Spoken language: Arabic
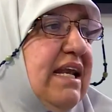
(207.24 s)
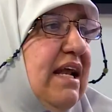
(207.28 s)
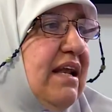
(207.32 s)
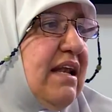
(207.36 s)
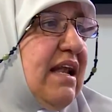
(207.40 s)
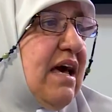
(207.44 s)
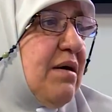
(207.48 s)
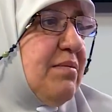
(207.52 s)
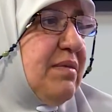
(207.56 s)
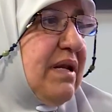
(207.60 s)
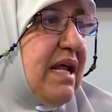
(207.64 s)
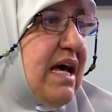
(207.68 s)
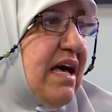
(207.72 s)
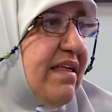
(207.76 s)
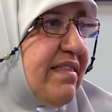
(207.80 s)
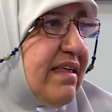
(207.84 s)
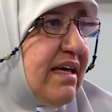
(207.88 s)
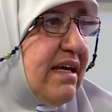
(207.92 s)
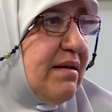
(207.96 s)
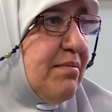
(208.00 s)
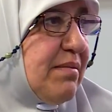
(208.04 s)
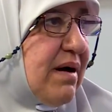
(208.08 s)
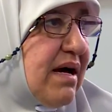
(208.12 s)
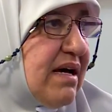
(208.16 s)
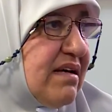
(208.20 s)
الله من هذه
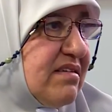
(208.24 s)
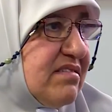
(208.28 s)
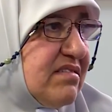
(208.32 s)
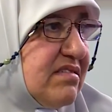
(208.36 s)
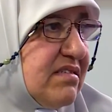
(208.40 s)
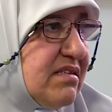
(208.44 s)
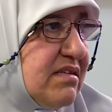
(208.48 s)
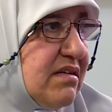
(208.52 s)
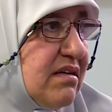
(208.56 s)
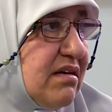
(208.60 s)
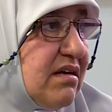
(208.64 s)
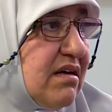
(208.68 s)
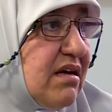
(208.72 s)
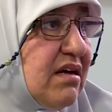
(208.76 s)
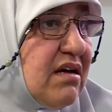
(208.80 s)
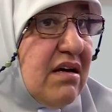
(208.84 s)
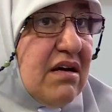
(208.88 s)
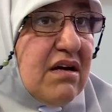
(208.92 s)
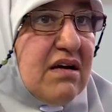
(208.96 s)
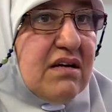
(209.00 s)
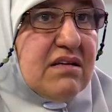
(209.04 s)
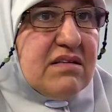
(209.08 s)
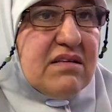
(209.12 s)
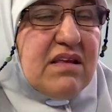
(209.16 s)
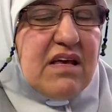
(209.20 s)
المآسي نعم
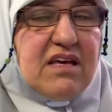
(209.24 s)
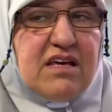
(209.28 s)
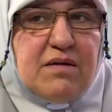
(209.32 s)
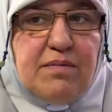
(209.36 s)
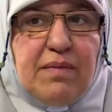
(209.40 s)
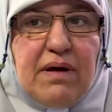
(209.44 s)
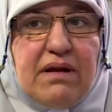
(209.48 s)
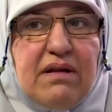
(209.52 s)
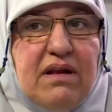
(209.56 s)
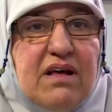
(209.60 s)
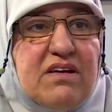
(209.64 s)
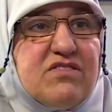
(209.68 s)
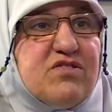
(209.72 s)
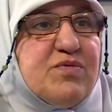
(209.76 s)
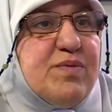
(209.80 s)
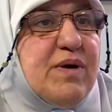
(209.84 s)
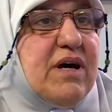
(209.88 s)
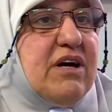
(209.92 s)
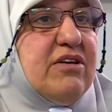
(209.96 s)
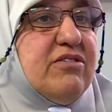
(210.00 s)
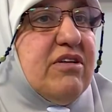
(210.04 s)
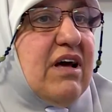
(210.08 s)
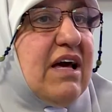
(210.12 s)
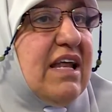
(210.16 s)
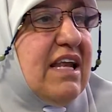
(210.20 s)
طيب الله
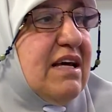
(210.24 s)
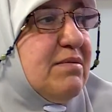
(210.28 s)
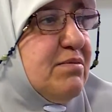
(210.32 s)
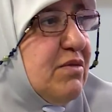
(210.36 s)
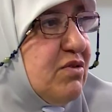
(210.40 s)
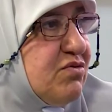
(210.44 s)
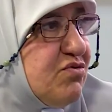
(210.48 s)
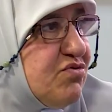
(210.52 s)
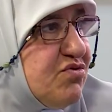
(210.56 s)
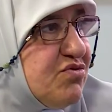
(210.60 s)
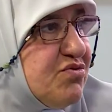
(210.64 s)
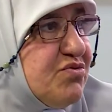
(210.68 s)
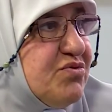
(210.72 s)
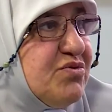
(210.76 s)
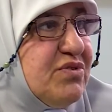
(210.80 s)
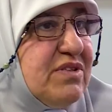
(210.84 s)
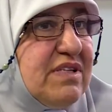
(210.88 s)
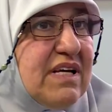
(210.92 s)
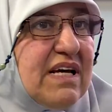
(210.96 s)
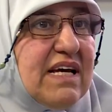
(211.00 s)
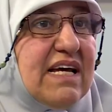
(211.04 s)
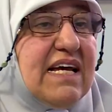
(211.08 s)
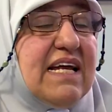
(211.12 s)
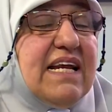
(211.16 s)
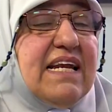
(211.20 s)
سبحانه وتعالى موجود
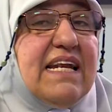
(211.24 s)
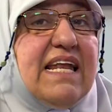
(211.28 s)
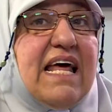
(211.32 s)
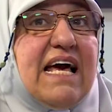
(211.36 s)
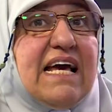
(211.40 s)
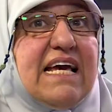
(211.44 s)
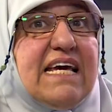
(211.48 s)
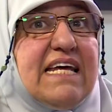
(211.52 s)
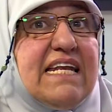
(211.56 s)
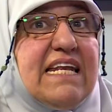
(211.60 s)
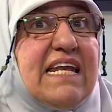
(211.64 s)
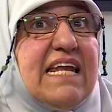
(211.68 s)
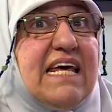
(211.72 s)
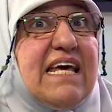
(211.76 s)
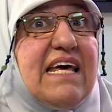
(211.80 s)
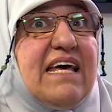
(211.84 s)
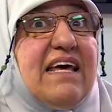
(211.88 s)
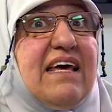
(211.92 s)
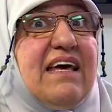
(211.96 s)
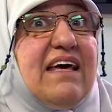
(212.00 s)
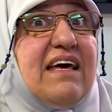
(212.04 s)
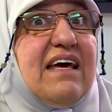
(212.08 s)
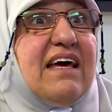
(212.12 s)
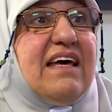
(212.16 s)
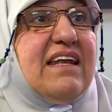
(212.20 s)
لكن
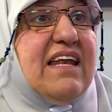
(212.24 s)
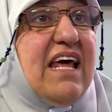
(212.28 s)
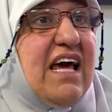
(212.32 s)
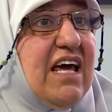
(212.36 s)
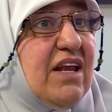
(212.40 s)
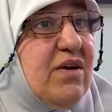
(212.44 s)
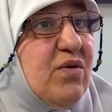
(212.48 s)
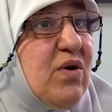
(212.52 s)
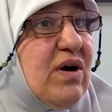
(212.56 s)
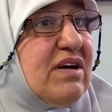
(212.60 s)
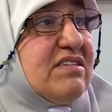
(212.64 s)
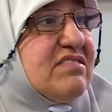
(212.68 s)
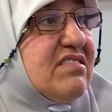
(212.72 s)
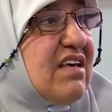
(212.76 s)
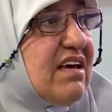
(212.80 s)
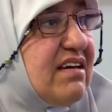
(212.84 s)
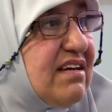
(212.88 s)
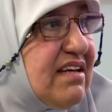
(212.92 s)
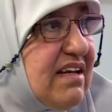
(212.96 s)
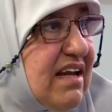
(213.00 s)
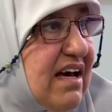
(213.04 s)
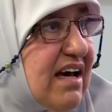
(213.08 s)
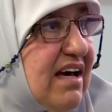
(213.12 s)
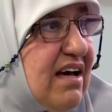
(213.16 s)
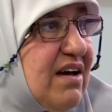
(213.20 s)
نحن
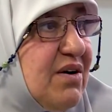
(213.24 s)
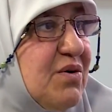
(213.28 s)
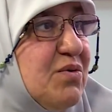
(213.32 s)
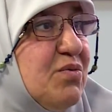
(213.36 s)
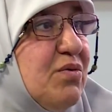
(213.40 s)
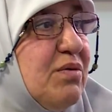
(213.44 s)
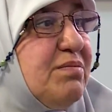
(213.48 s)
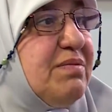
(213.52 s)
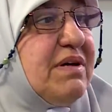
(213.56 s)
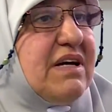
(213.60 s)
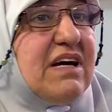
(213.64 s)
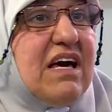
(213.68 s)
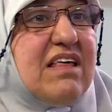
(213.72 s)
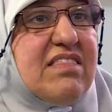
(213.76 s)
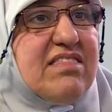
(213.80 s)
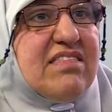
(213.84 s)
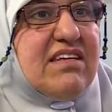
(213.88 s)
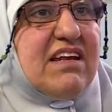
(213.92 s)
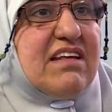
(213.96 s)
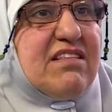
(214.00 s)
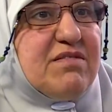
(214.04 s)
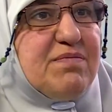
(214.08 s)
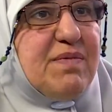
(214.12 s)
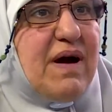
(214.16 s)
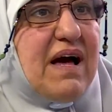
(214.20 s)
عصينا
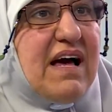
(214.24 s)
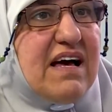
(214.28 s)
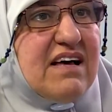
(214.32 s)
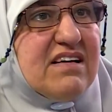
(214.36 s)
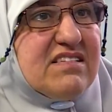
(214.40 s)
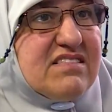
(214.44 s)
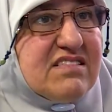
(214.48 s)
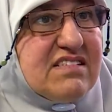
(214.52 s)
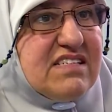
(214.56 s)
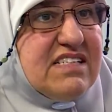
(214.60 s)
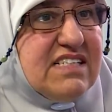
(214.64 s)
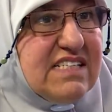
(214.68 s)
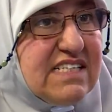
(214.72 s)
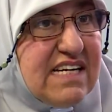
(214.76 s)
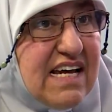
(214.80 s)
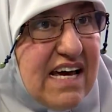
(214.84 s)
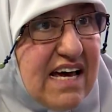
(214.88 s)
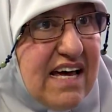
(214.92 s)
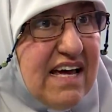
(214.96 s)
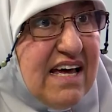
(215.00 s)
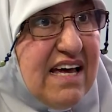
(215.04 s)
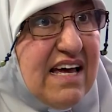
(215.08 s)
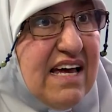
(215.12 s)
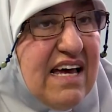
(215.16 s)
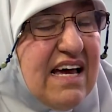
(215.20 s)
وبكثره
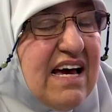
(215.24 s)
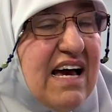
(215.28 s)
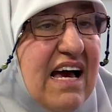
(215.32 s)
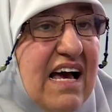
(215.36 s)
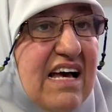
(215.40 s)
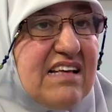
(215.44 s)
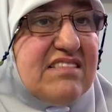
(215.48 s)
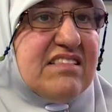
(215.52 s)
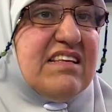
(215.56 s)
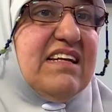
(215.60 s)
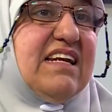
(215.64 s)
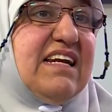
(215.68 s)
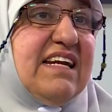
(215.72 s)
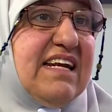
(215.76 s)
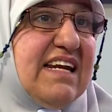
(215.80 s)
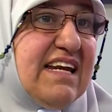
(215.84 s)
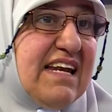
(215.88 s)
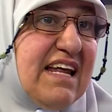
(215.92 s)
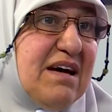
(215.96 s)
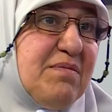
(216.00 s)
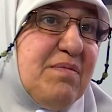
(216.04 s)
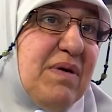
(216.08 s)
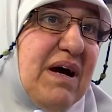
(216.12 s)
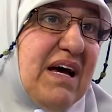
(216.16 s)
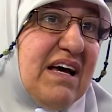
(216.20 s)
معاصينا حصل
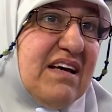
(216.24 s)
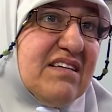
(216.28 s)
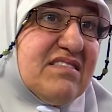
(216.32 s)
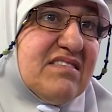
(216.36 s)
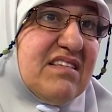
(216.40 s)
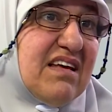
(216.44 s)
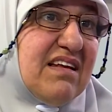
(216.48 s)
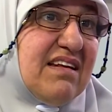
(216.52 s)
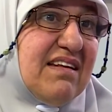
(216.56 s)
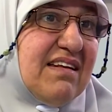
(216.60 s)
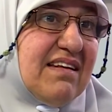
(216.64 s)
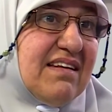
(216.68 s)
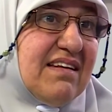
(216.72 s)
لنا ما حصل